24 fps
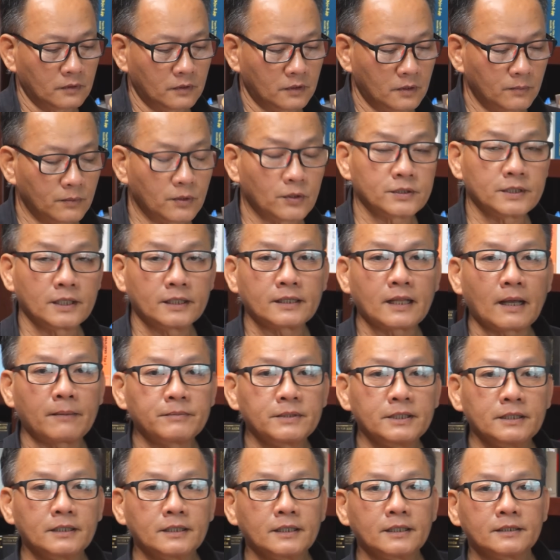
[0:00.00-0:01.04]
Chúng tôi xin tạm
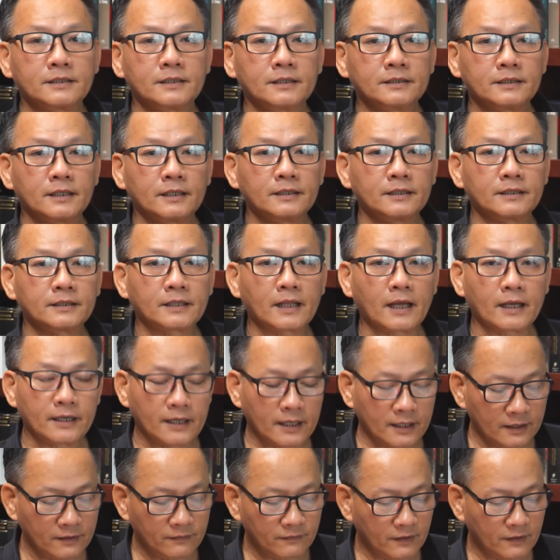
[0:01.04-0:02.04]
dừng ờ, chương trình tại đây